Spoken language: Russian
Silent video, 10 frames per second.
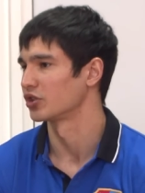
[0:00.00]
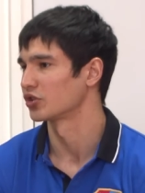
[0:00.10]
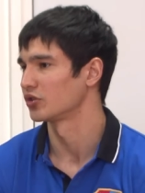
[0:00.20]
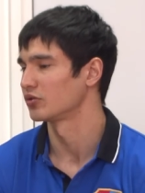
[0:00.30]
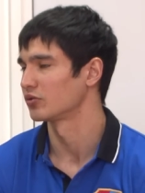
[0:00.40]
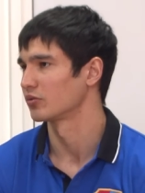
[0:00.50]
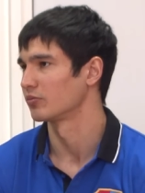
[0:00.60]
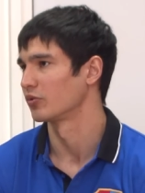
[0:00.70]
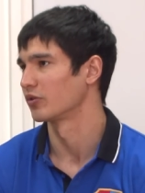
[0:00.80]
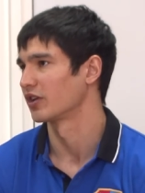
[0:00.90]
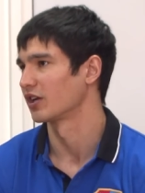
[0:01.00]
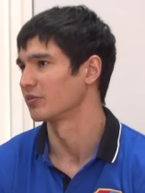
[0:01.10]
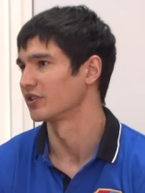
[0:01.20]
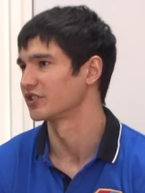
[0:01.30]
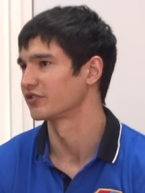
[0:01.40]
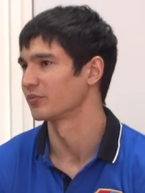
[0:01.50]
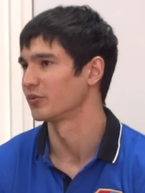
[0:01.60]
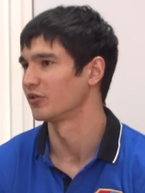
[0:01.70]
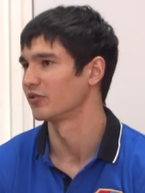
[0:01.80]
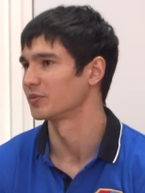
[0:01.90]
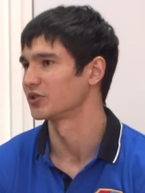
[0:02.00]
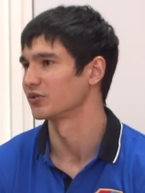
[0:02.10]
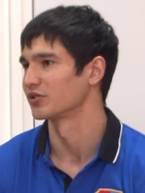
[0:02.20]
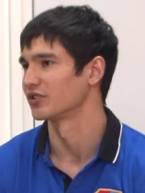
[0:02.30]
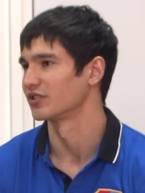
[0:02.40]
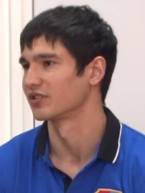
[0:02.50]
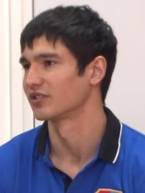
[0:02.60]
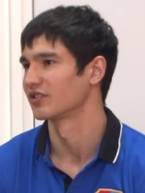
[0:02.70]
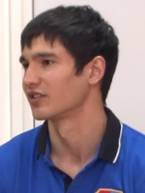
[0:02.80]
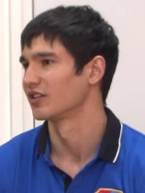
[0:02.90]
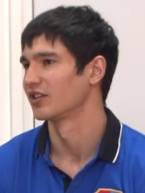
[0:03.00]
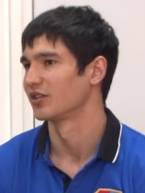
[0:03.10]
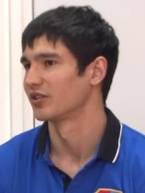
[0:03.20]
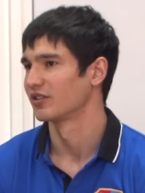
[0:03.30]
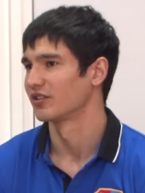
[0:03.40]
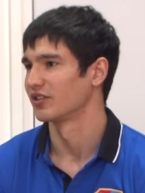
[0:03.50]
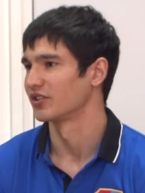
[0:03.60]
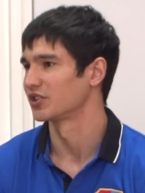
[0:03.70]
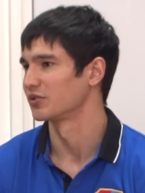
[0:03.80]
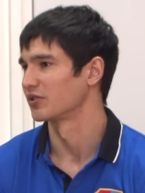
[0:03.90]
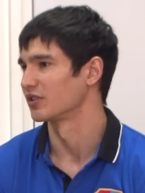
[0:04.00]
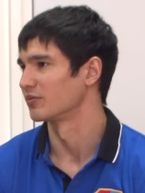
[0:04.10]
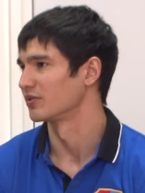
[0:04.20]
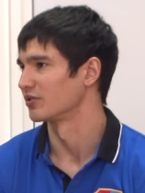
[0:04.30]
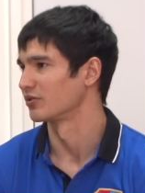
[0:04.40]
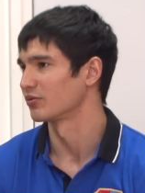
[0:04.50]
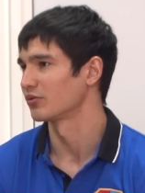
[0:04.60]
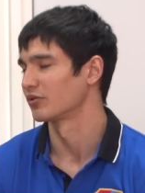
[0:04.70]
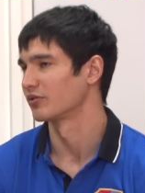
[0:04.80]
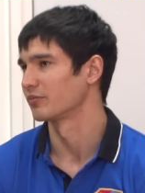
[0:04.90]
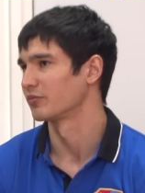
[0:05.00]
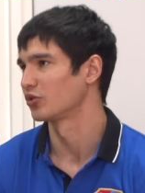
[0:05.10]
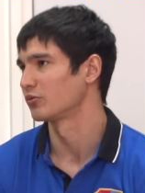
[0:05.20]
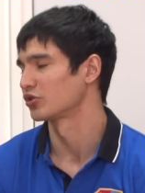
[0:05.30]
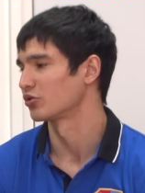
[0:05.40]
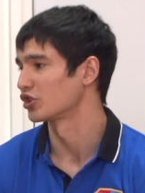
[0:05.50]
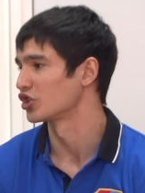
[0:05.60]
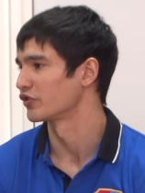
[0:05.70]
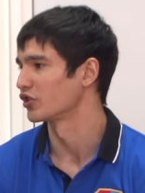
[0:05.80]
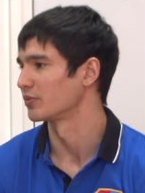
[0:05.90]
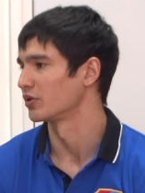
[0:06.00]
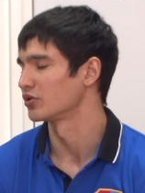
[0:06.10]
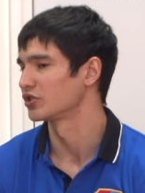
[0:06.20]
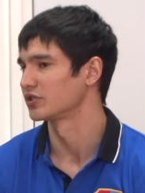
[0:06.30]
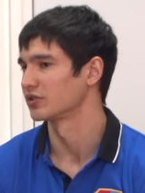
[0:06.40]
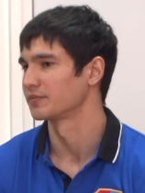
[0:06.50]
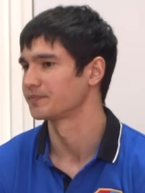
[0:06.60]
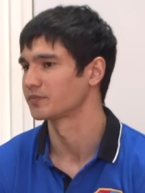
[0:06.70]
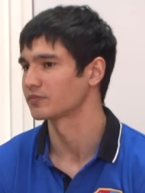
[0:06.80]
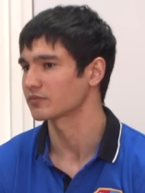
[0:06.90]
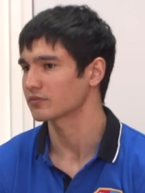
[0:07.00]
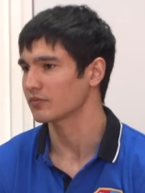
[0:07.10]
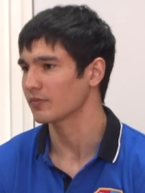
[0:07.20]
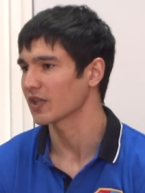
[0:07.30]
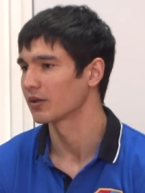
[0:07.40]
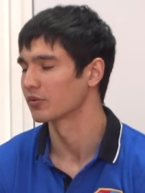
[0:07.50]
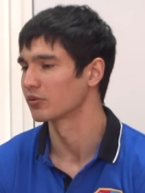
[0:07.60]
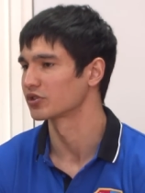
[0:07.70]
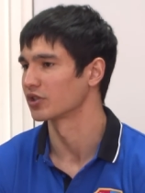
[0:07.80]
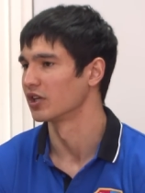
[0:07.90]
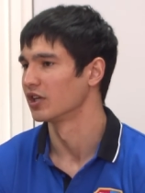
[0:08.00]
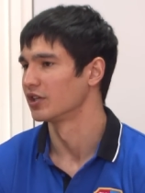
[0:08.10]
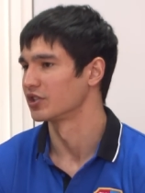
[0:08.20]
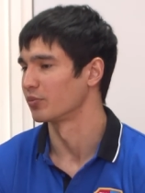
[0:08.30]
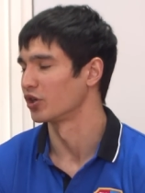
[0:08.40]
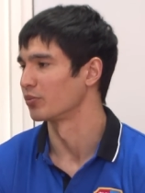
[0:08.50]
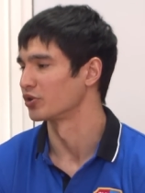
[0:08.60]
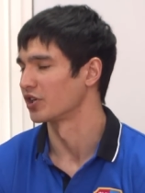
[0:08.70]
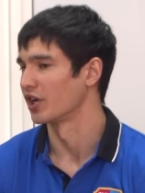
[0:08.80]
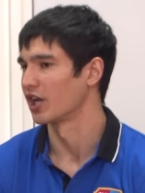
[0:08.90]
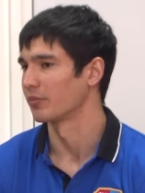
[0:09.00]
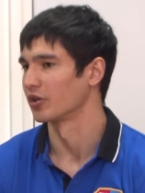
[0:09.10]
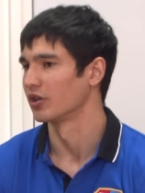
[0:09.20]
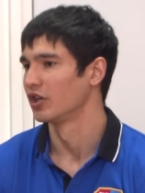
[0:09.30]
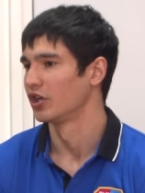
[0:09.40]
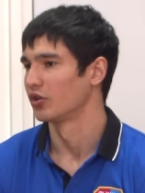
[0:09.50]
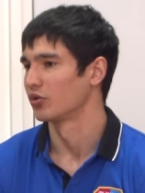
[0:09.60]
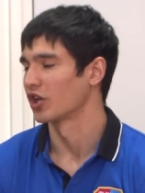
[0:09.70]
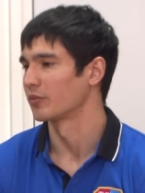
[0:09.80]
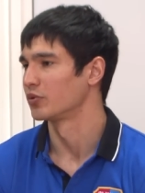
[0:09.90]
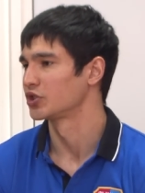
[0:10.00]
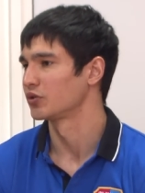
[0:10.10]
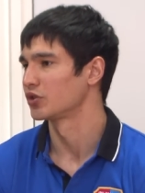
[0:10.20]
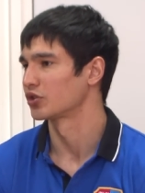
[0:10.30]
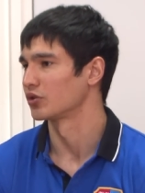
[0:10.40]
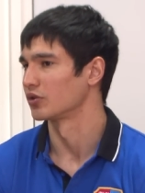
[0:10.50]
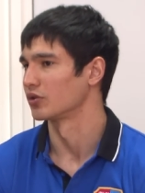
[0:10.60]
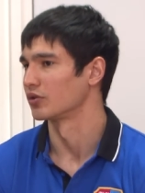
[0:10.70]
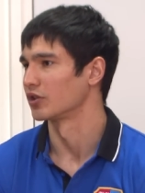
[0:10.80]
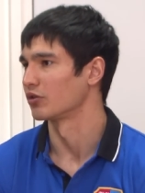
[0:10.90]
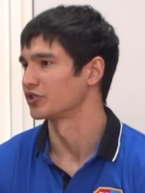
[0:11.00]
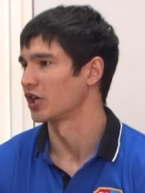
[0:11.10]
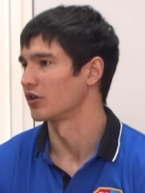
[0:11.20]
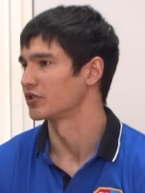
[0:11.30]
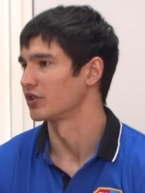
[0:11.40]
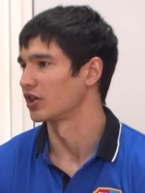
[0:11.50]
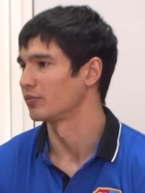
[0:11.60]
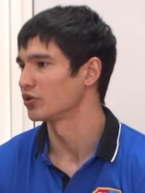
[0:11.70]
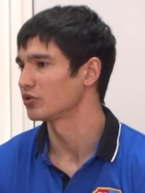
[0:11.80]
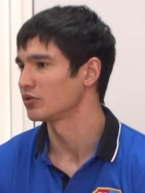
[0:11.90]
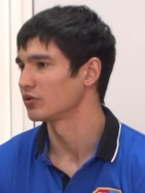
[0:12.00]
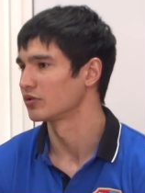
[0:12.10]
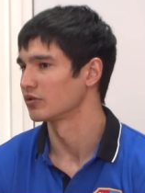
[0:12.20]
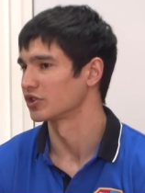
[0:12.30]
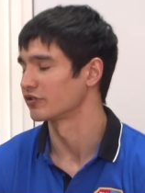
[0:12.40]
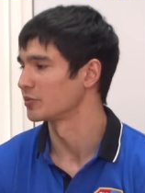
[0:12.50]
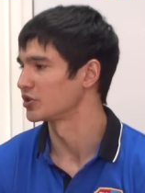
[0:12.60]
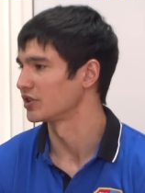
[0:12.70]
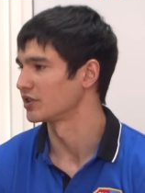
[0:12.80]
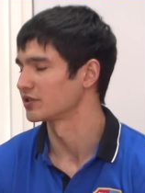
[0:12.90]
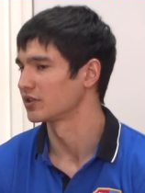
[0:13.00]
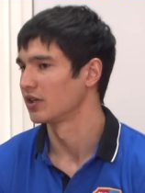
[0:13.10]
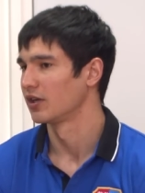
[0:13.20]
пришел, как бы с футболом вообще уже решил, как бы, ну, думал, что уже ничего не получится. Потому что, тем более после армии. Но так получилось, что я устраивался на работу в МЧС.